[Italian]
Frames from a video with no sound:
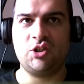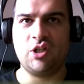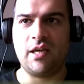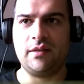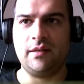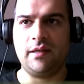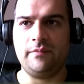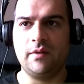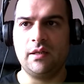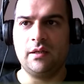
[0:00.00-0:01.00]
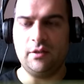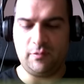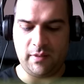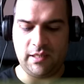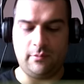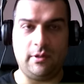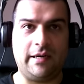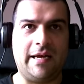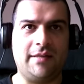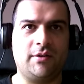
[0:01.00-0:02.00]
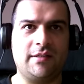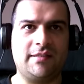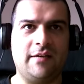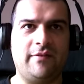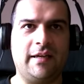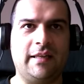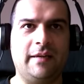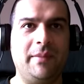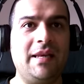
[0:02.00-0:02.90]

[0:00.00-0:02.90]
accende Spegniamo la radio, chi se ne frega.